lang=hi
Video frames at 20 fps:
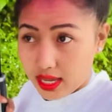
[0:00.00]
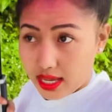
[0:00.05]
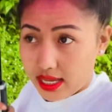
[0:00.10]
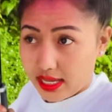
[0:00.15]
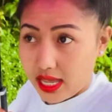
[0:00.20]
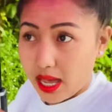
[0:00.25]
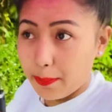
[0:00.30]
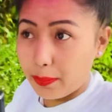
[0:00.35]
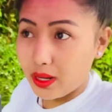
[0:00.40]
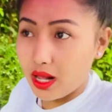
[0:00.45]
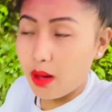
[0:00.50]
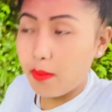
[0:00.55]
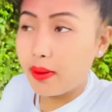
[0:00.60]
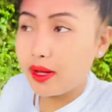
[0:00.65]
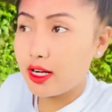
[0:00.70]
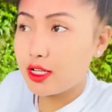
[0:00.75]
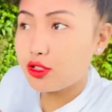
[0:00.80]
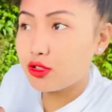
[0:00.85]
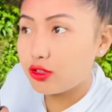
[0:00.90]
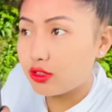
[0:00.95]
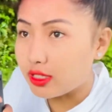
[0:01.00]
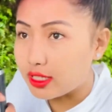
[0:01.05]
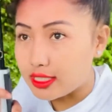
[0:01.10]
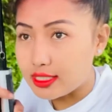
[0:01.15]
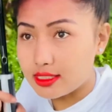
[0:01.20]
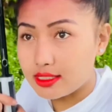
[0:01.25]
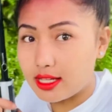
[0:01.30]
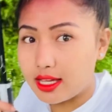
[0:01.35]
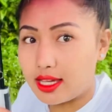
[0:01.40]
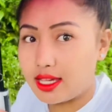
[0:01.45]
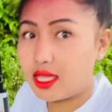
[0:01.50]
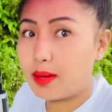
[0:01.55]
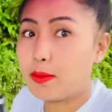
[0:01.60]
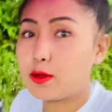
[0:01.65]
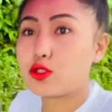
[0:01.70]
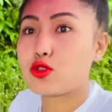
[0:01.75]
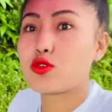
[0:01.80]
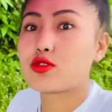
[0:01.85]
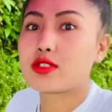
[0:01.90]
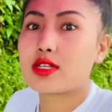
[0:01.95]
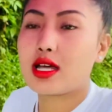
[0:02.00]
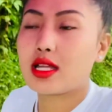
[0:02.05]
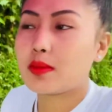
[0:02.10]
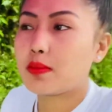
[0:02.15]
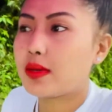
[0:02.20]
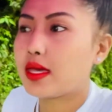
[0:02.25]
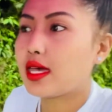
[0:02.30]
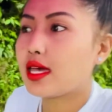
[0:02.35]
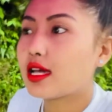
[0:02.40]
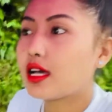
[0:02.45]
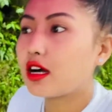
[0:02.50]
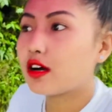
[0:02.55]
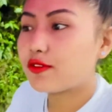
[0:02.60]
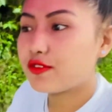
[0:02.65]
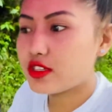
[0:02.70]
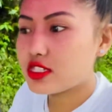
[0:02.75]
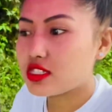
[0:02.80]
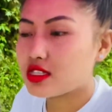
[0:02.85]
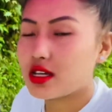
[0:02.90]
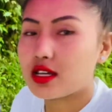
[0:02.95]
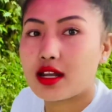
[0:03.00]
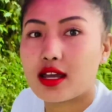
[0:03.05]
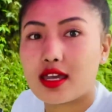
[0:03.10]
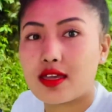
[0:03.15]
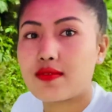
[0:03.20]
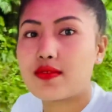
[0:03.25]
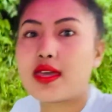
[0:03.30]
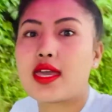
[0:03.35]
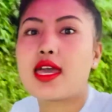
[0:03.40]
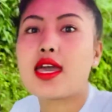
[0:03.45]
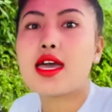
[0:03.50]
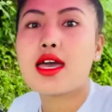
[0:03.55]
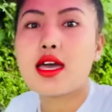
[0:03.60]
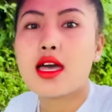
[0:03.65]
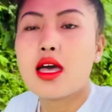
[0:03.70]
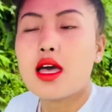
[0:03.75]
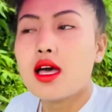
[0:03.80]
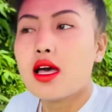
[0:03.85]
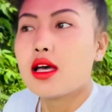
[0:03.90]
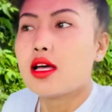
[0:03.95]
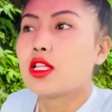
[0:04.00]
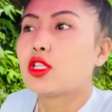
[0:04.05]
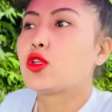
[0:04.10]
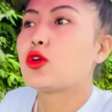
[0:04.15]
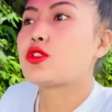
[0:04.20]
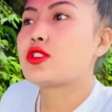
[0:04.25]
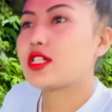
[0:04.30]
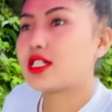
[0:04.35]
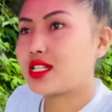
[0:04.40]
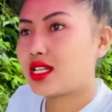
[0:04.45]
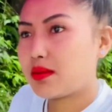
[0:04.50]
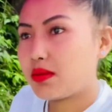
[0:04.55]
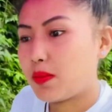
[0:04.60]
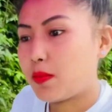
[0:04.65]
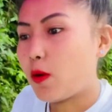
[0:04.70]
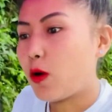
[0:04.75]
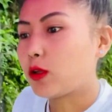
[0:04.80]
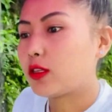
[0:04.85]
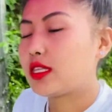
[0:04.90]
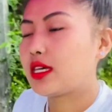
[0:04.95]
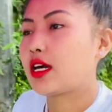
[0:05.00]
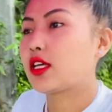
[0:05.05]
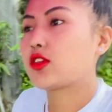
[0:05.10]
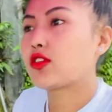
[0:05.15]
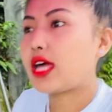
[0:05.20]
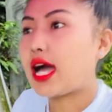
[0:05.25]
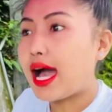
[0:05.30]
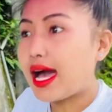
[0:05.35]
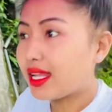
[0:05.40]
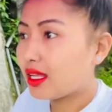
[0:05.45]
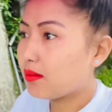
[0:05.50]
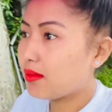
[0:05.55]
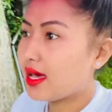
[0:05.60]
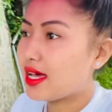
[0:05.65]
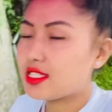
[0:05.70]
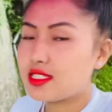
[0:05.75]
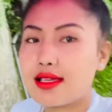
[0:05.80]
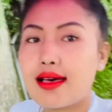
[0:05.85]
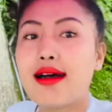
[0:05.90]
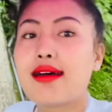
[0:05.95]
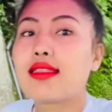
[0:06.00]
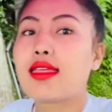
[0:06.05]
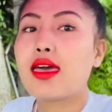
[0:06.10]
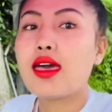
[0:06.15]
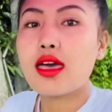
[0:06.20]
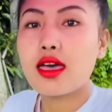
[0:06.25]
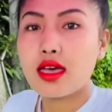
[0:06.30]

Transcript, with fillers: यहाँ पर हमारा जो रास्ता है यहाँ पर सुनसान भी है काफ़ी चराई भी है तो चढ़ने में बहुत दिक्कत होता है आने में आसान है